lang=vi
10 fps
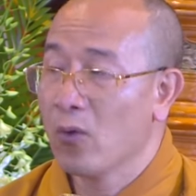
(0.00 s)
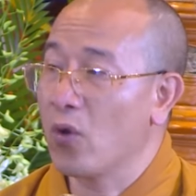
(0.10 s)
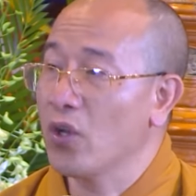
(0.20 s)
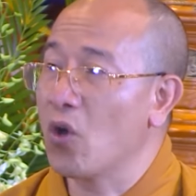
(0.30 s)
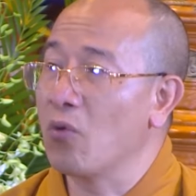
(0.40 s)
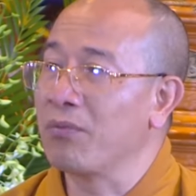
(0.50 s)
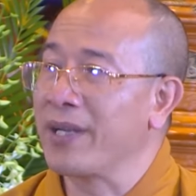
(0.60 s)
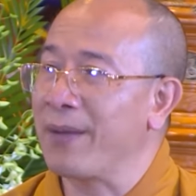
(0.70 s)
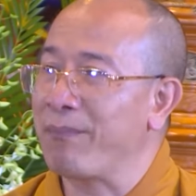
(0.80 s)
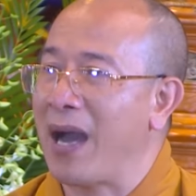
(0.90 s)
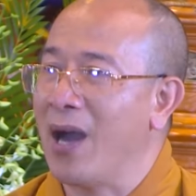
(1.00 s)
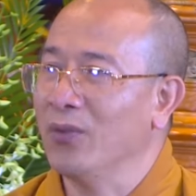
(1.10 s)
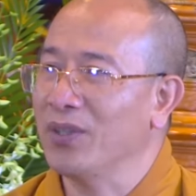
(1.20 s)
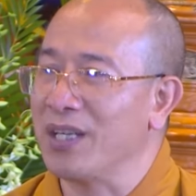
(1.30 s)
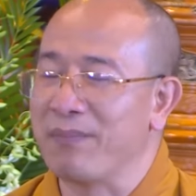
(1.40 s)
cuối cùng nghiệp
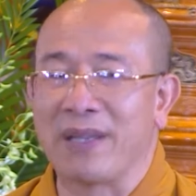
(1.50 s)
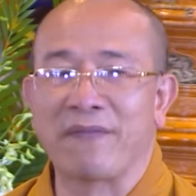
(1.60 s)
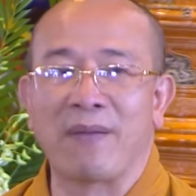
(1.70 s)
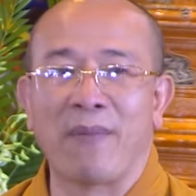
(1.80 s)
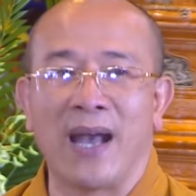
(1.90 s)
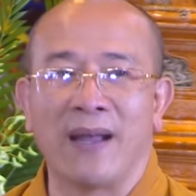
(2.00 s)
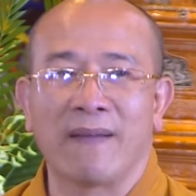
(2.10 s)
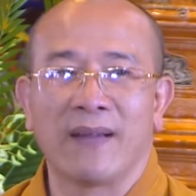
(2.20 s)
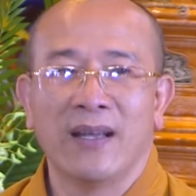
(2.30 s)
báo tự mình phải mang